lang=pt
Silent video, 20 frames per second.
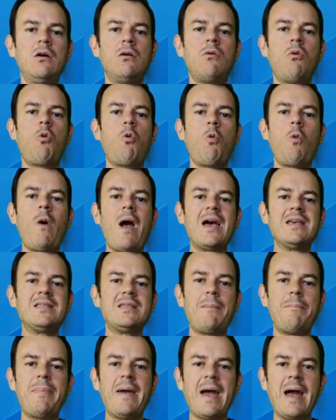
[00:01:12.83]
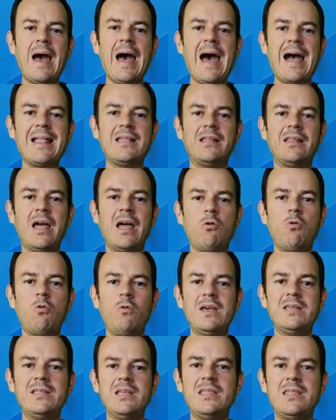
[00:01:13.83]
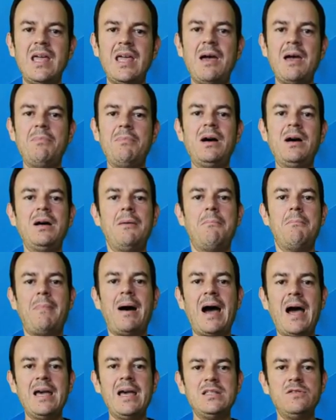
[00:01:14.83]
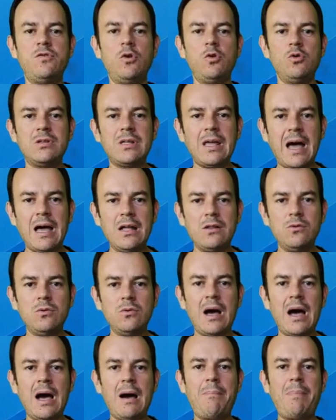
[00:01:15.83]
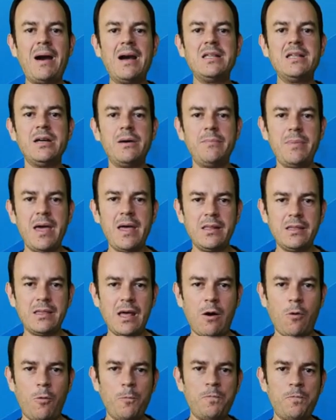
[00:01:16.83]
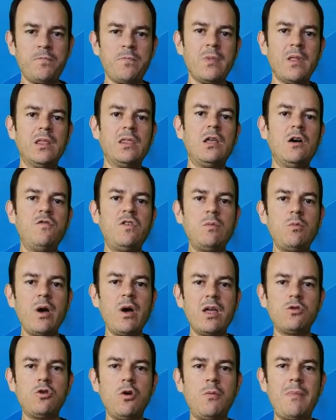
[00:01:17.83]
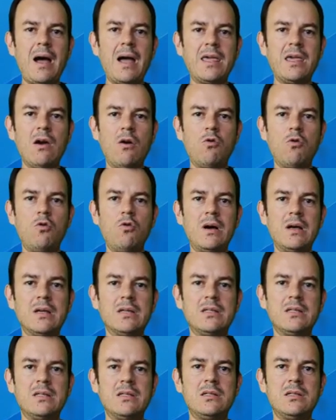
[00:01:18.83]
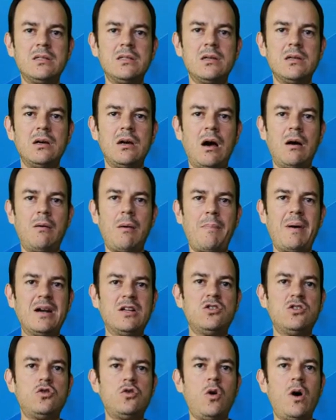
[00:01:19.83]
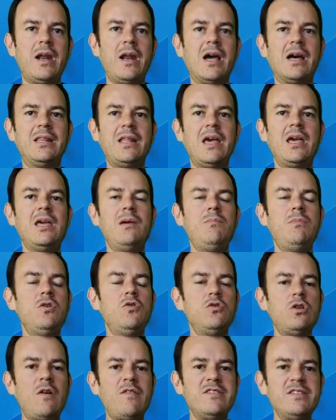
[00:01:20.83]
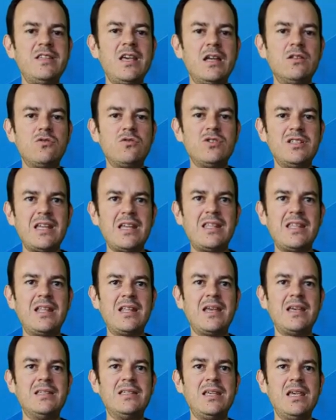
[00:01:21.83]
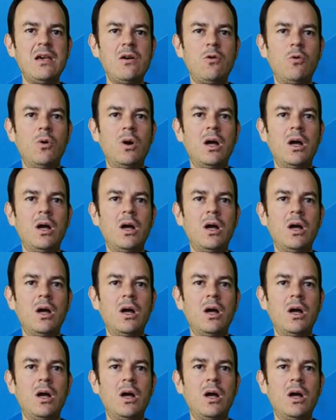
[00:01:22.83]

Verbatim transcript: com essa pegada, né? com esse tema mais voltado à parte ambiental? Então vamos retomar aqui algumas uma parte histórica, né? Em 1975,